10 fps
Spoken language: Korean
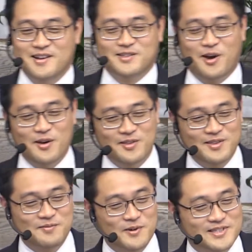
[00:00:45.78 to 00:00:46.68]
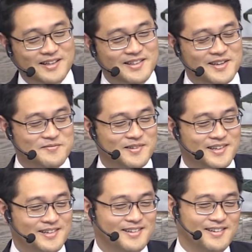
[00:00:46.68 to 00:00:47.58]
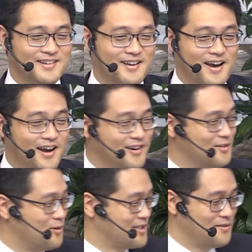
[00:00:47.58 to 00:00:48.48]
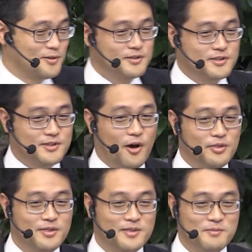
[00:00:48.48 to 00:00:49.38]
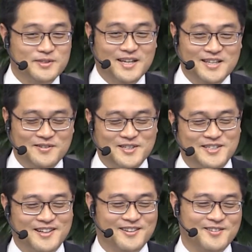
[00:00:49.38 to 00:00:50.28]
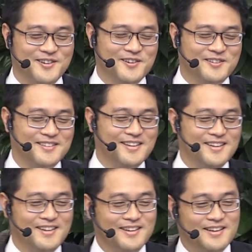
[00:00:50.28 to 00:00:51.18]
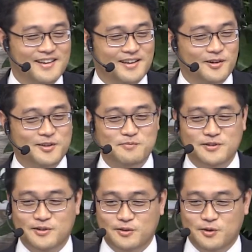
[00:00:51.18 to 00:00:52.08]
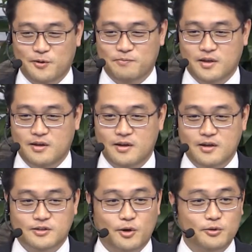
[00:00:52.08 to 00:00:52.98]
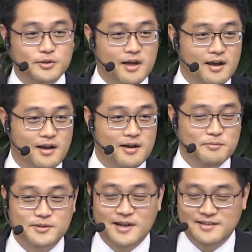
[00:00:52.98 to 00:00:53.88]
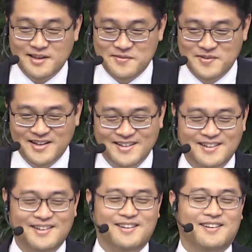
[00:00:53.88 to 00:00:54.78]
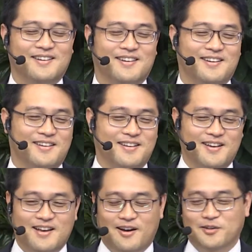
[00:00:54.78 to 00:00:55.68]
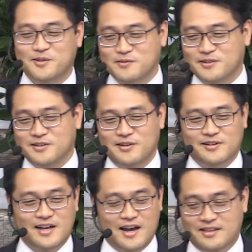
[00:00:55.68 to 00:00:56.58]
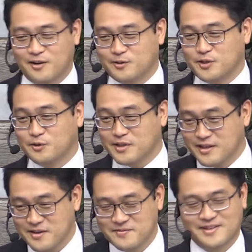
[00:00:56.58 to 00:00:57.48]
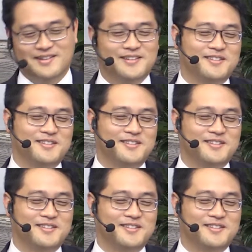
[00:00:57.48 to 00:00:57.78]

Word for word: 전 목사님, 아까 목사님도 전 목사님 그러시더라고요. 예, 어떤 분들은 또 전도사 목사님, 예, 어떤 분들은요 그냥 아예 대놓고 전도사님.